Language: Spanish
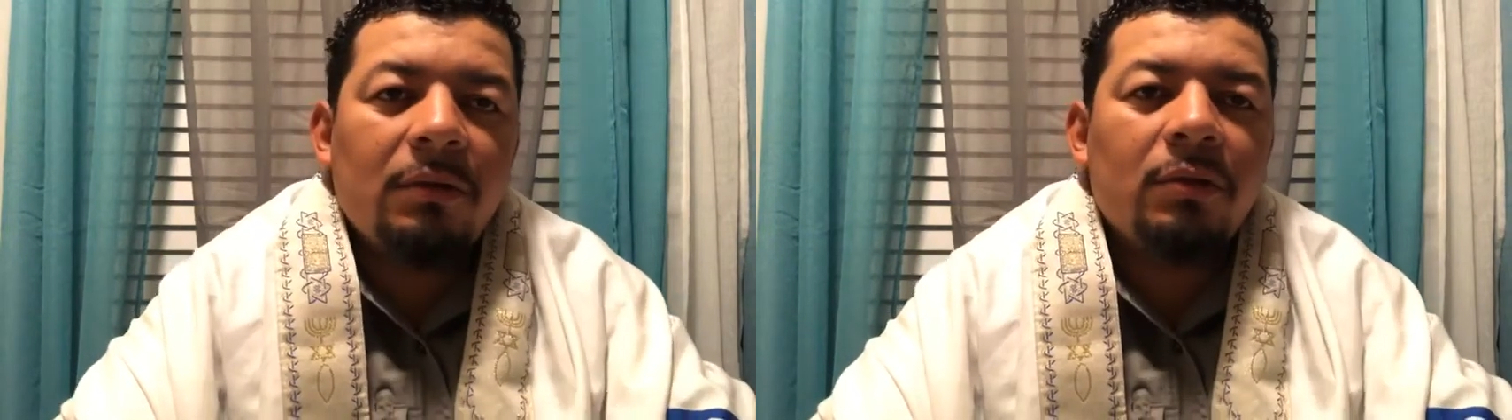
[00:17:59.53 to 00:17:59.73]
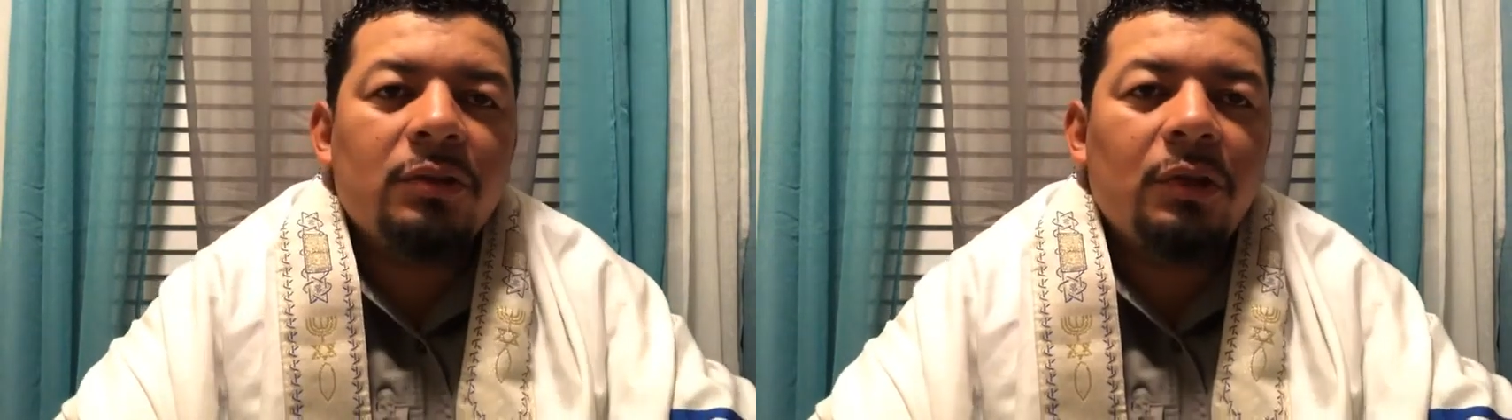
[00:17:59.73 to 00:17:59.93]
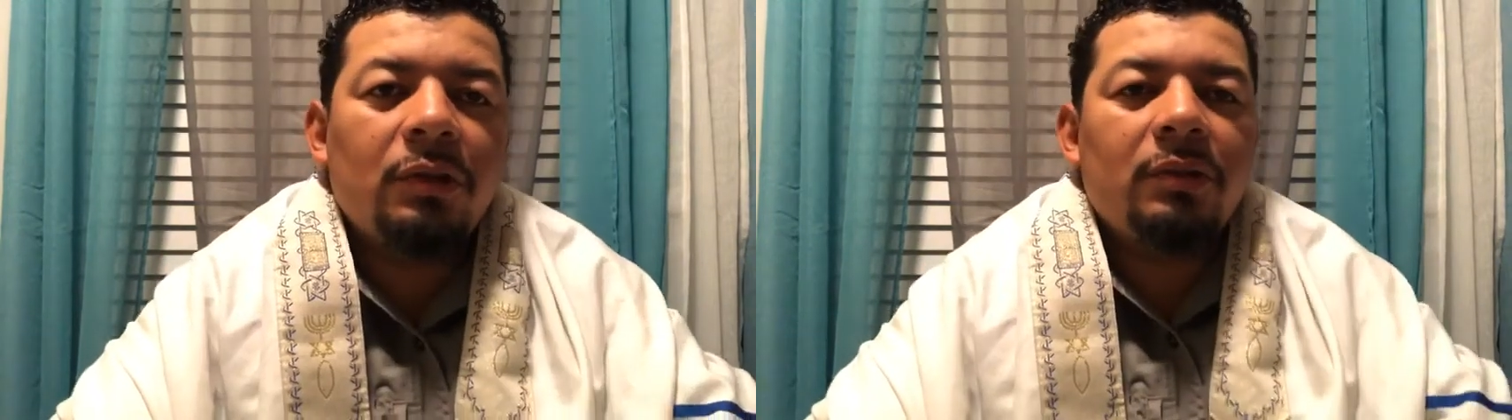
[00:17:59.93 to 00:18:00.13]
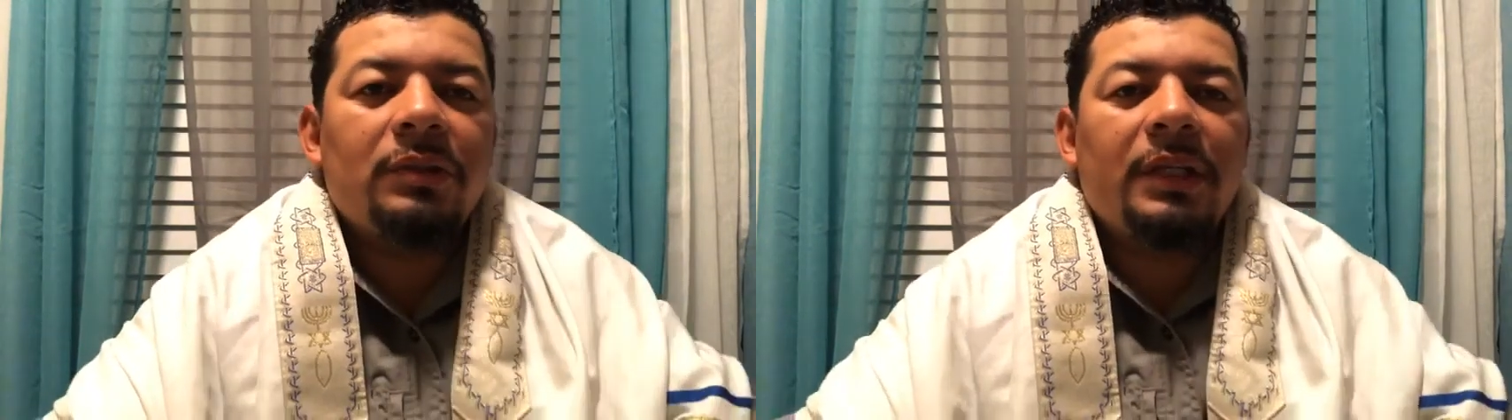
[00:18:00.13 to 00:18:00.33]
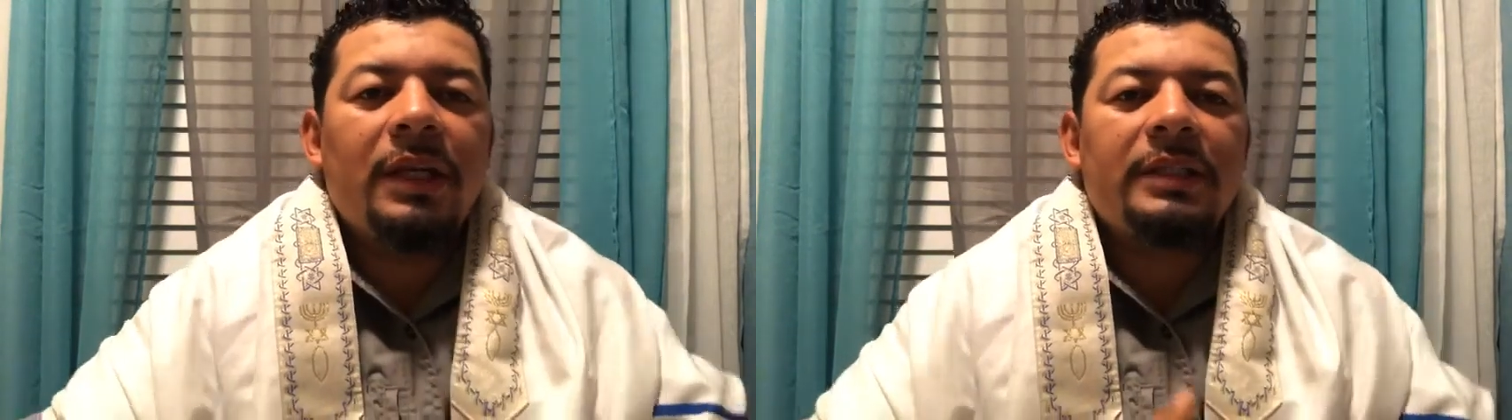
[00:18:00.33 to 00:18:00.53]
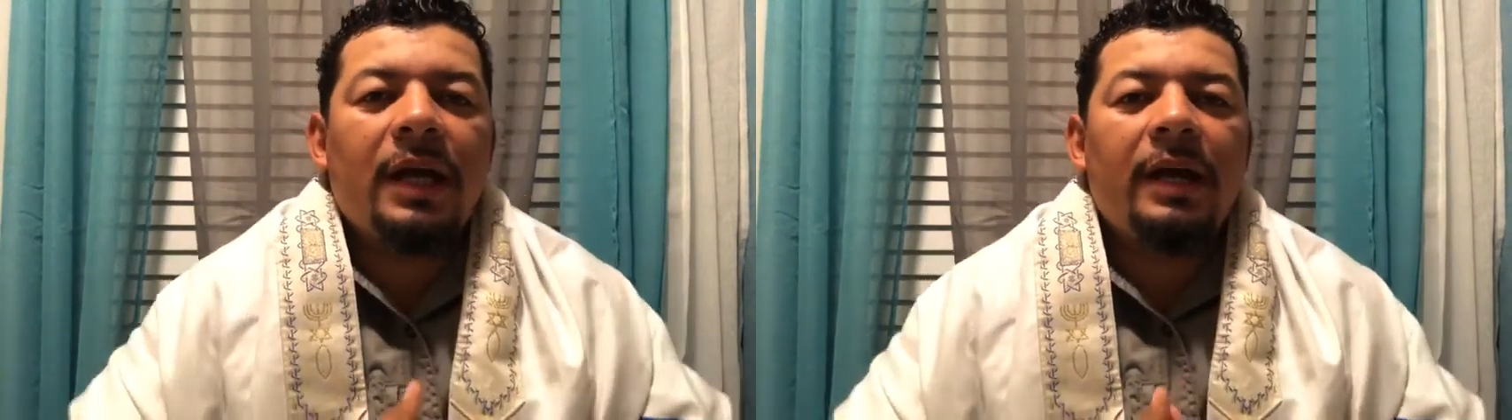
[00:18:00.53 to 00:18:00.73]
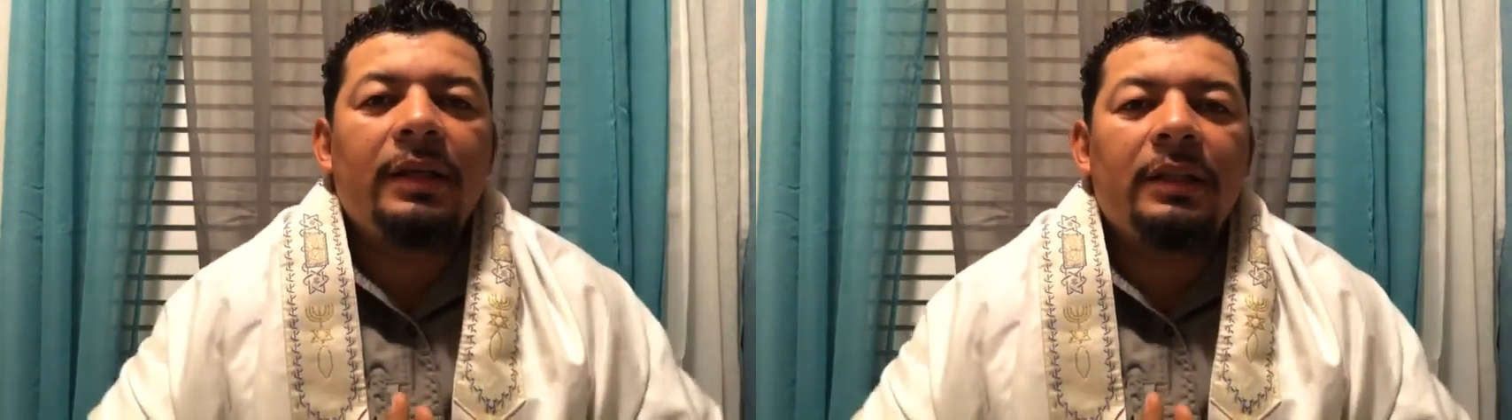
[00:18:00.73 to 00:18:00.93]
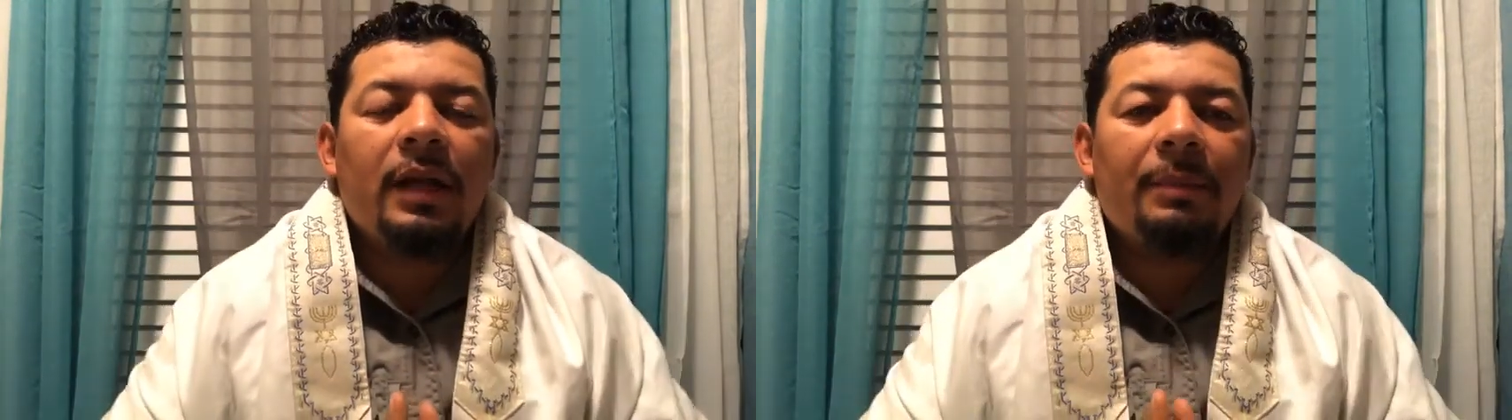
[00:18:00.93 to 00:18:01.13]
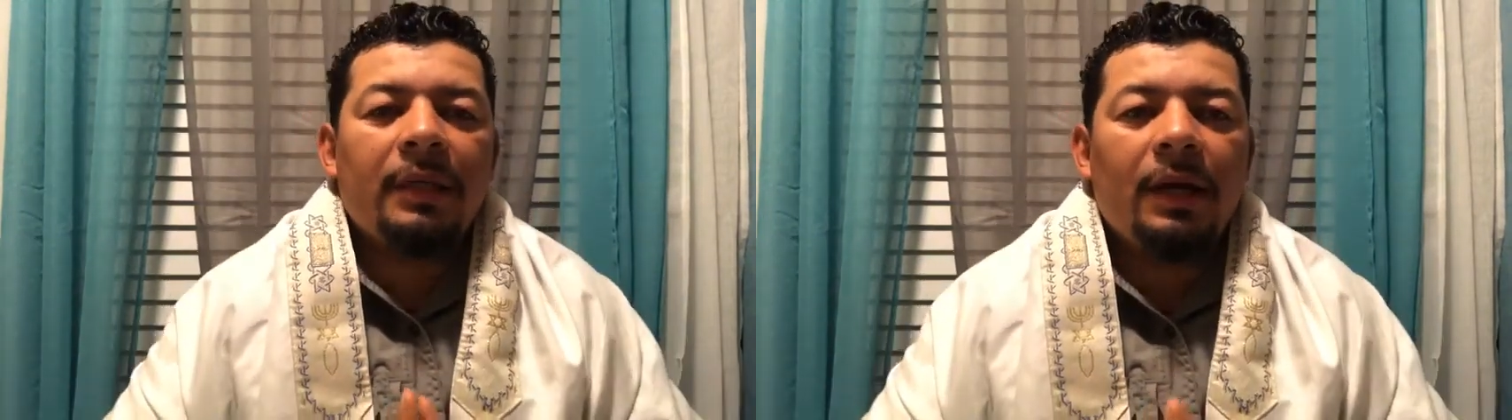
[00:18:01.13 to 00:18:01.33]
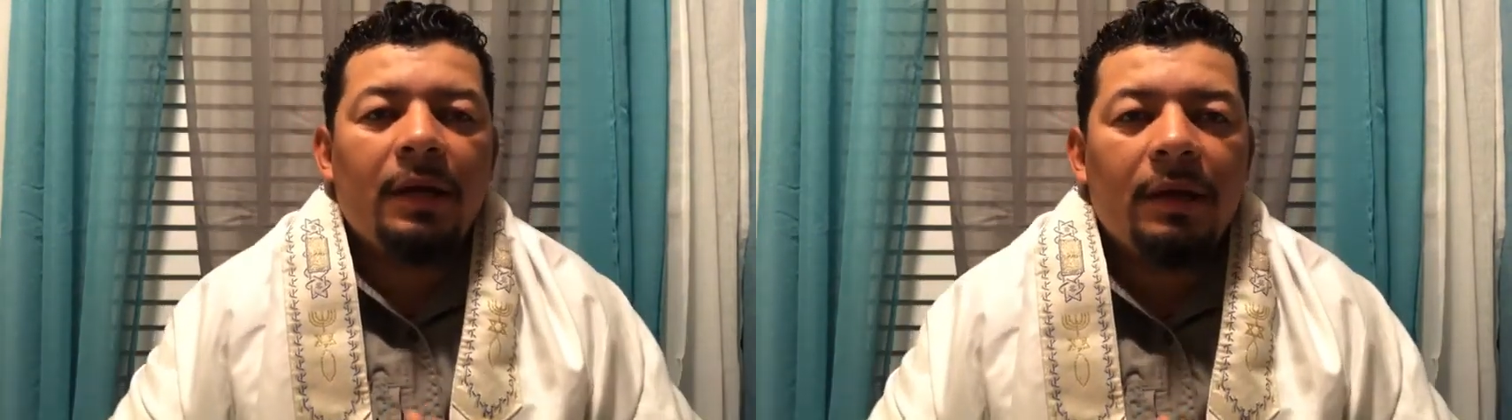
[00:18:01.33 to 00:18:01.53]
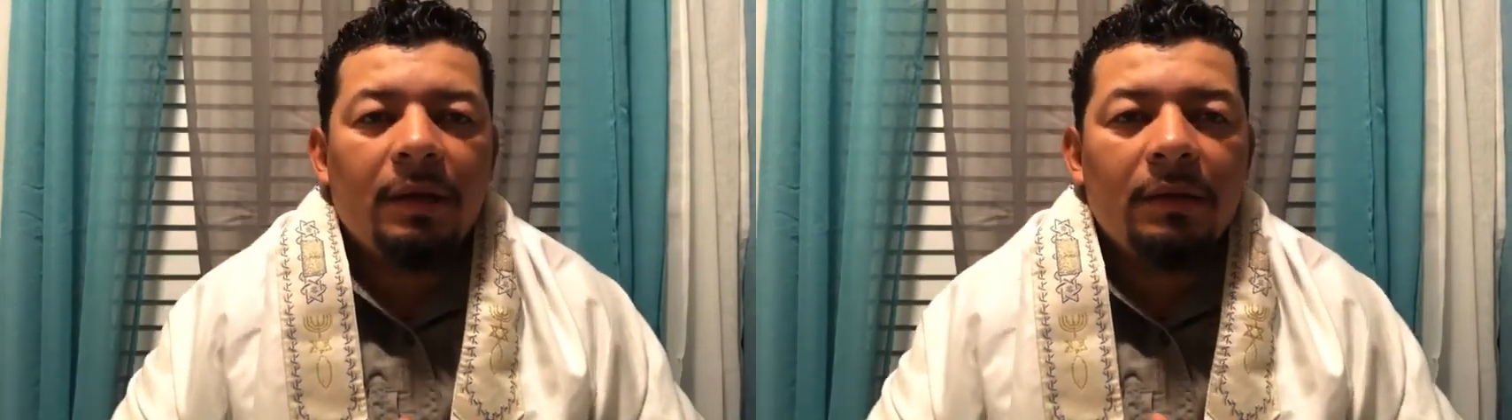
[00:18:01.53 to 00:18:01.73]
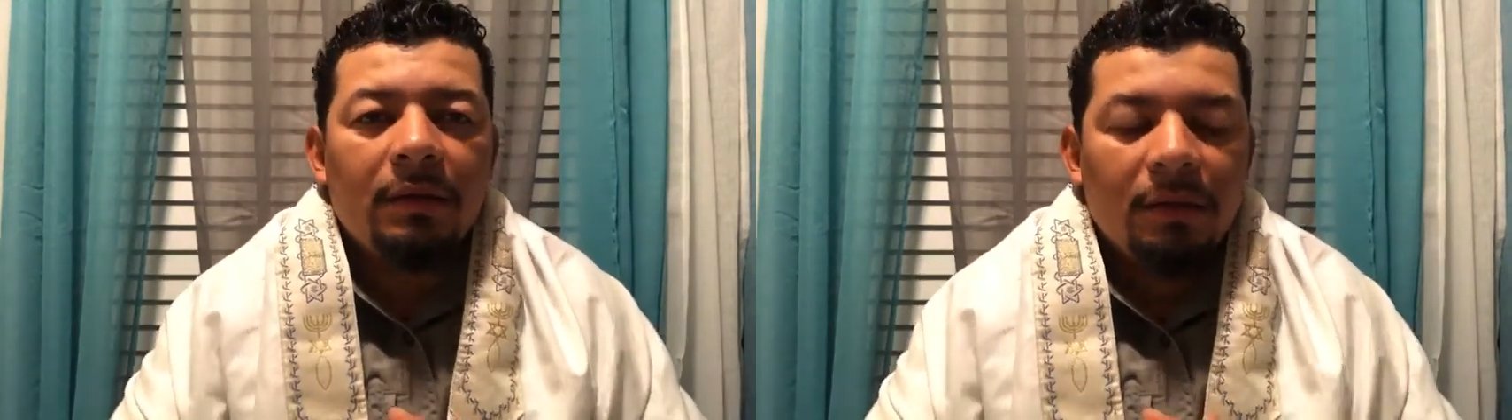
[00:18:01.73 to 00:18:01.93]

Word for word: con nosotros en el Chaharit de la mañana.